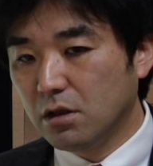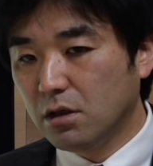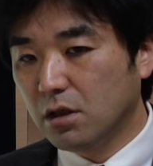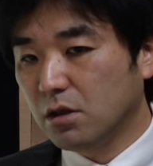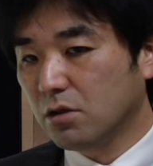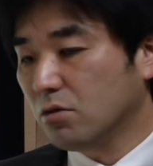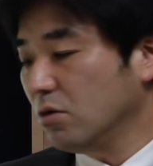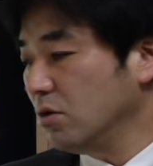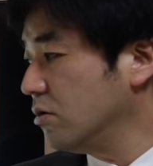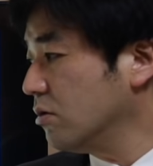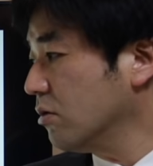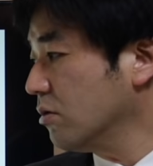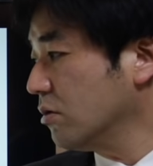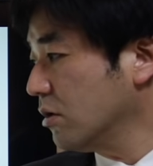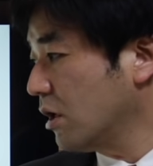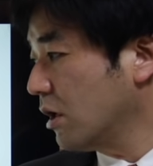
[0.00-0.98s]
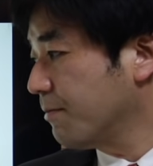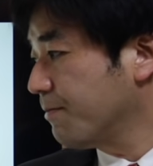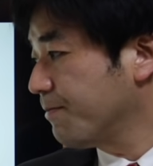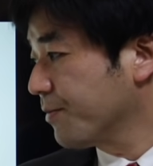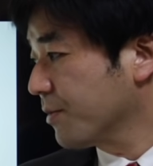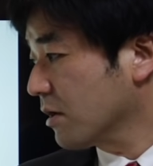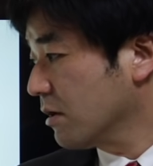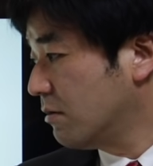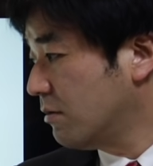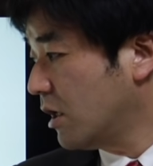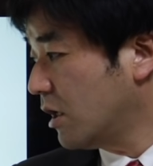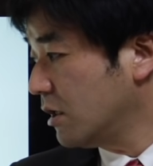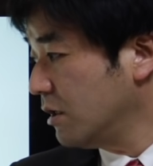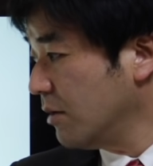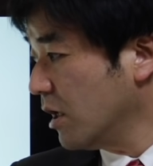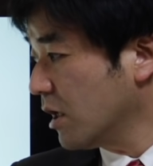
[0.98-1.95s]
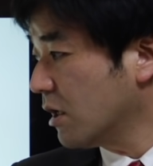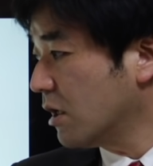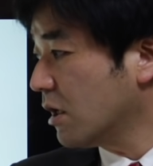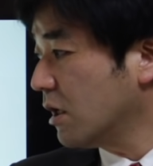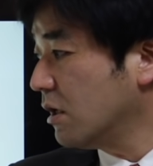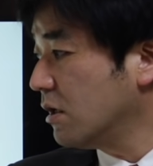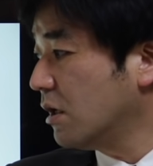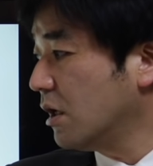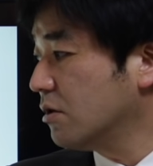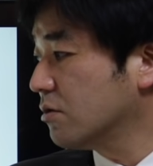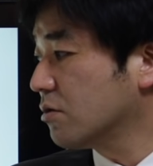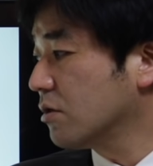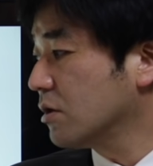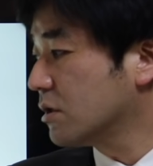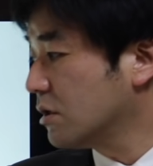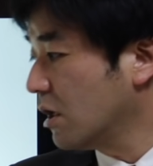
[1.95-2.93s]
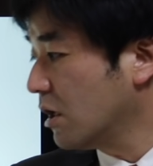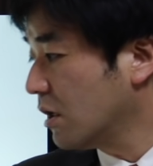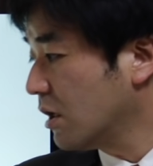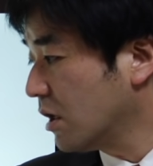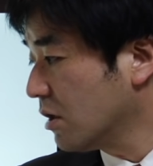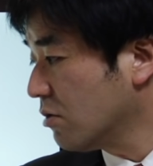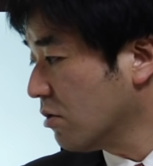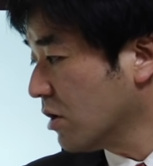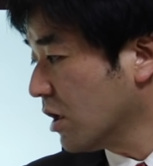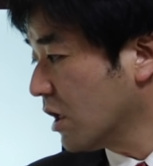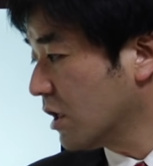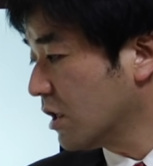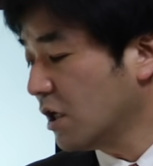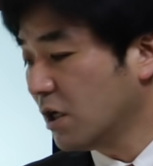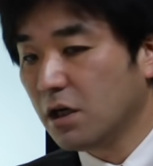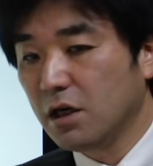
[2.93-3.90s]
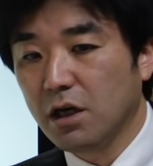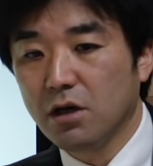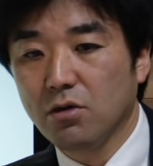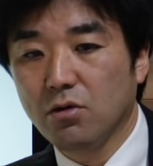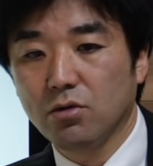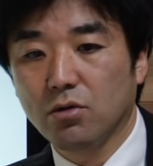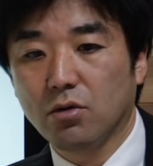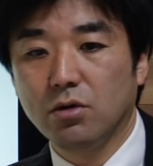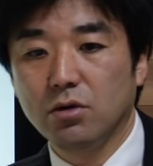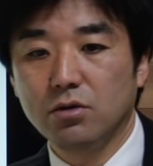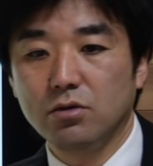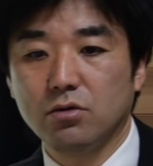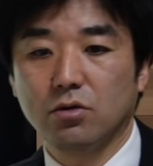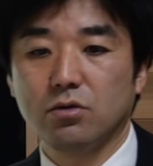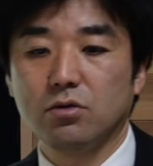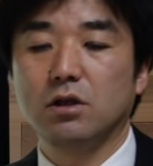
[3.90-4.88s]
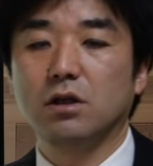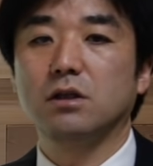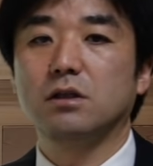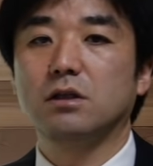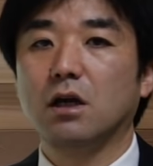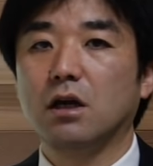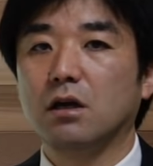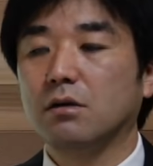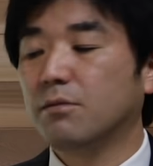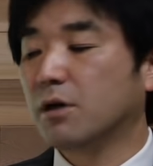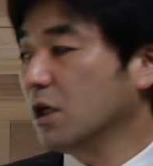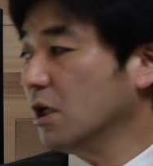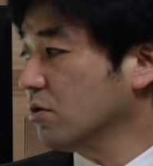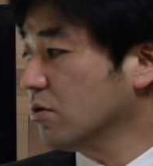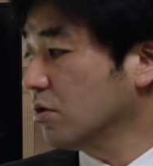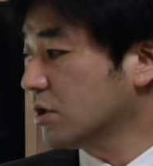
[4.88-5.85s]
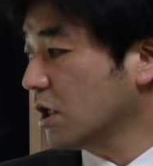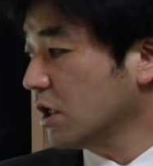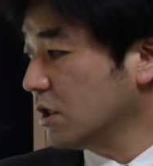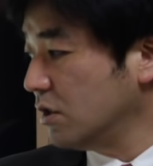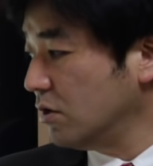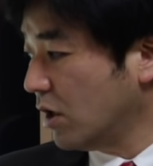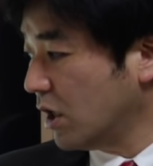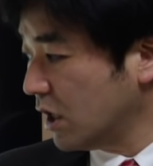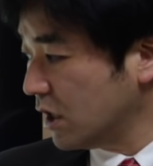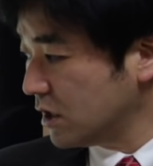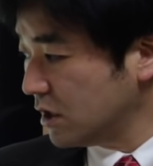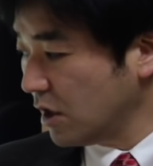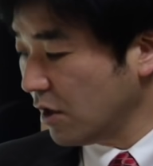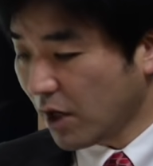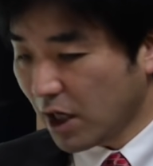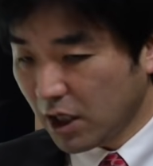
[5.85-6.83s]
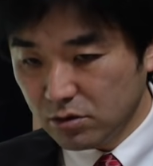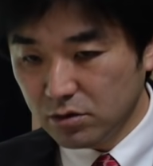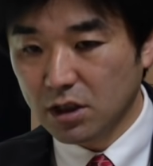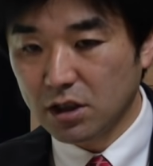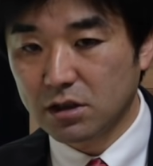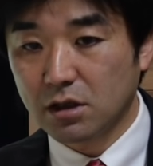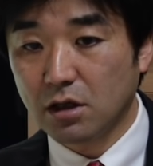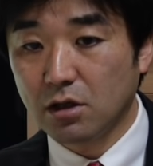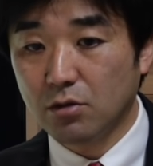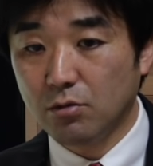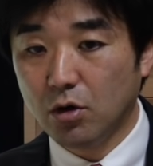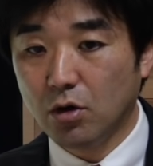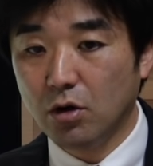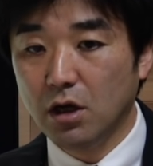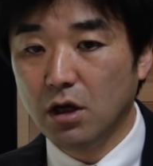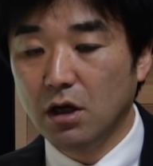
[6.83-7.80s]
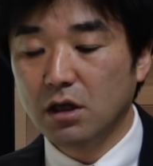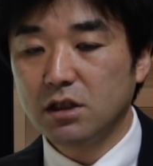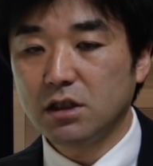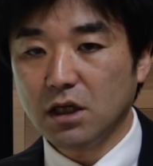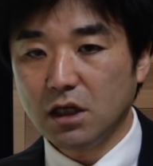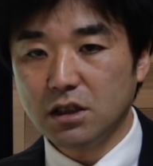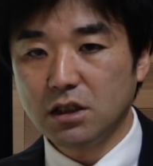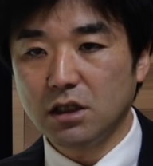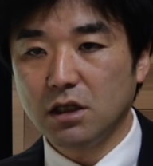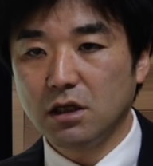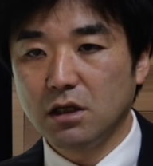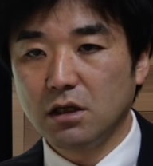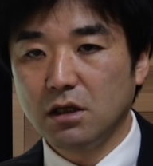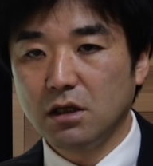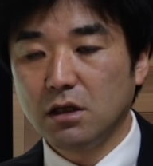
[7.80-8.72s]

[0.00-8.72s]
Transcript: えということで、まあ、今から考えるとですね、5から7年後ということでですね、まあ、結構先の話ではあるんですけれども、しかし、